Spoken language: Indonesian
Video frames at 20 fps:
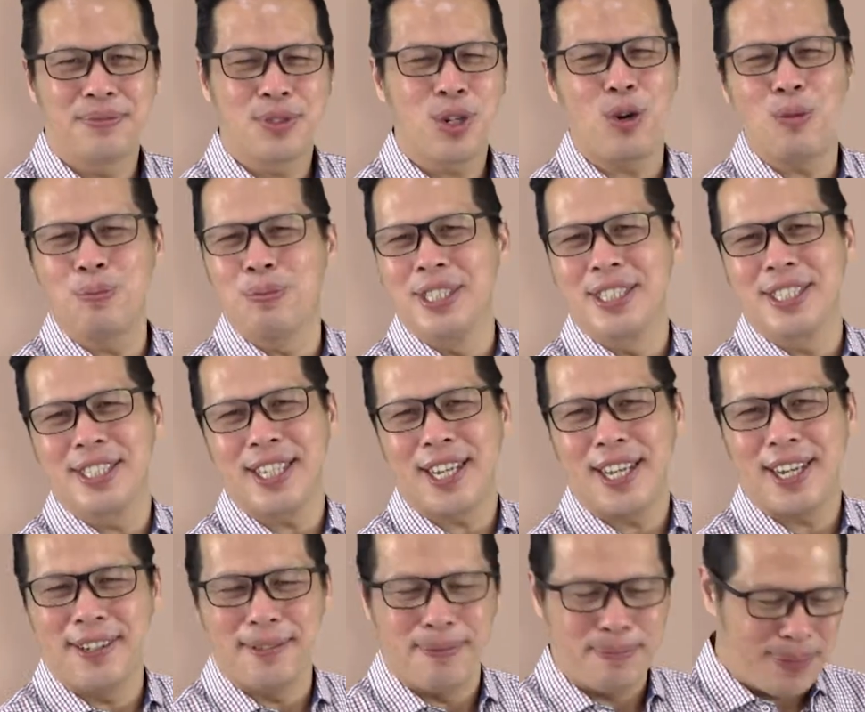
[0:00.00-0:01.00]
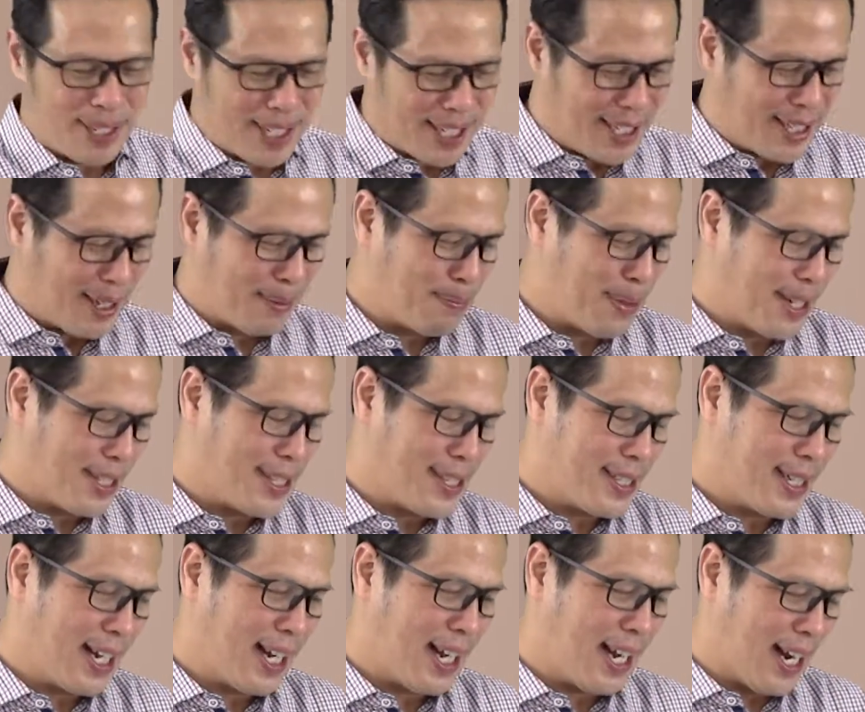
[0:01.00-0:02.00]
Kok bisa? Mari kita
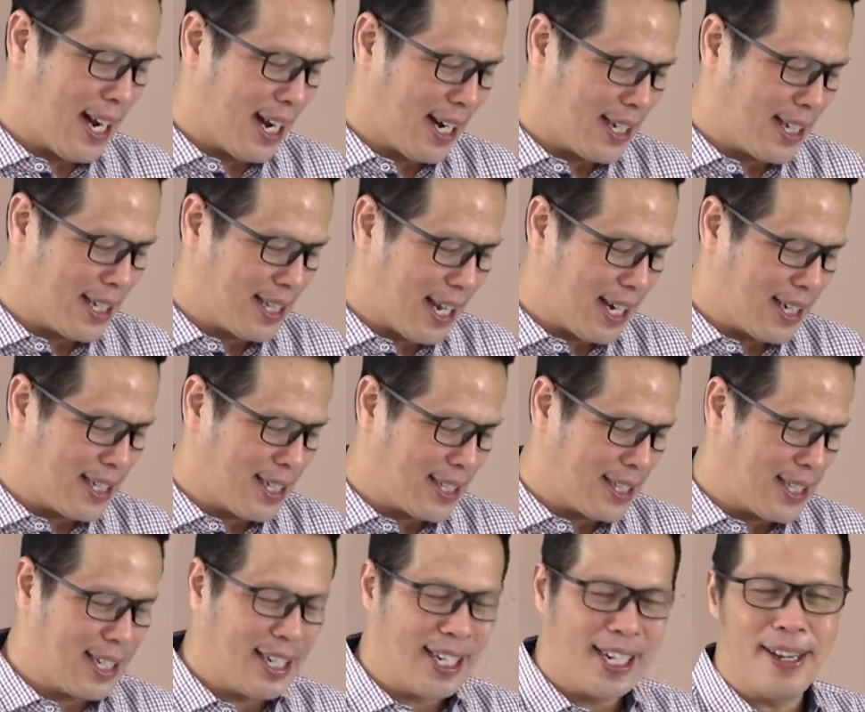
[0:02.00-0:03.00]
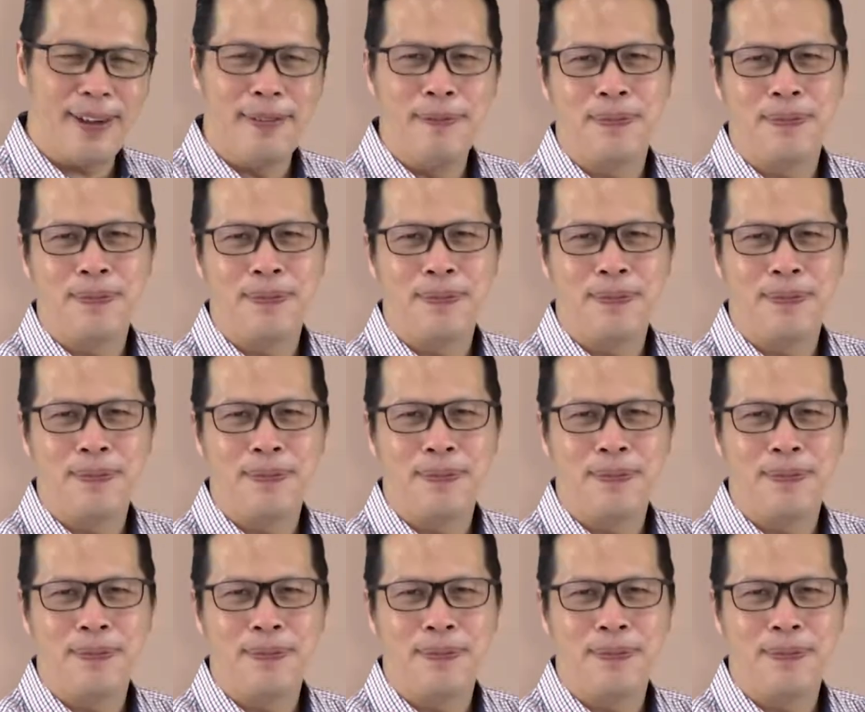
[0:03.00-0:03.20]
baca ayat-ayat ini.